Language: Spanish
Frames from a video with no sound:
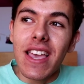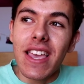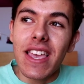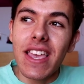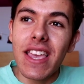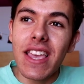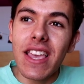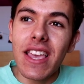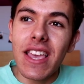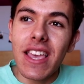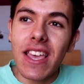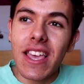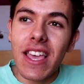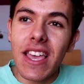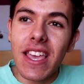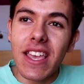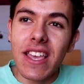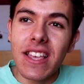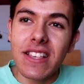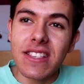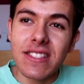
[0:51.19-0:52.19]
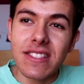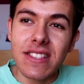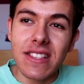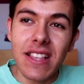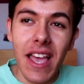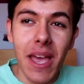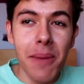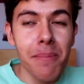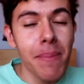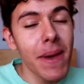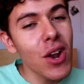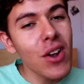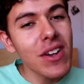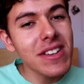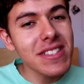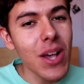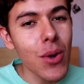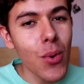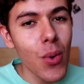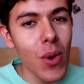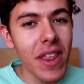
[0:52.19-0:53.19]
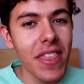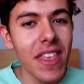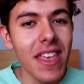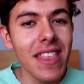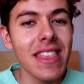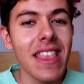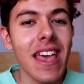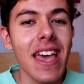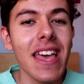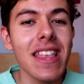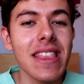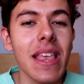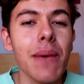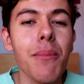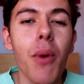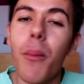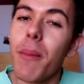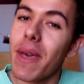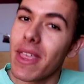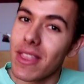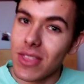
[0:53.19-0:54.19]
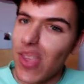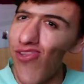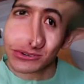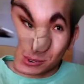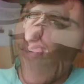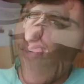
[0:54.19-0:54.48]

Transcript: Y espero que se acuerden de este momento.